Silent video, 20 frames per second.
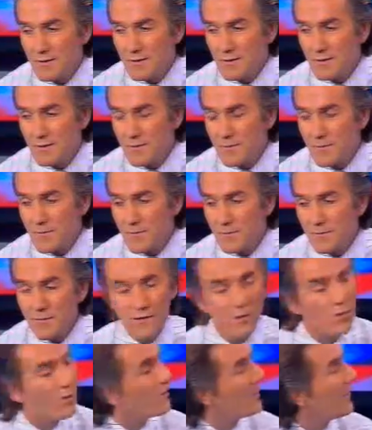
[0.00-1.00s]
e,
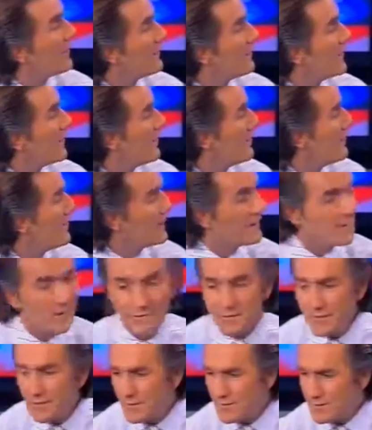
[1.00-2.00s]
organları ve
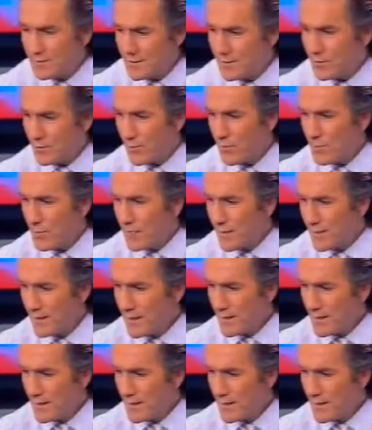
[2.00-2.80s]
meridyanları etkiliyor.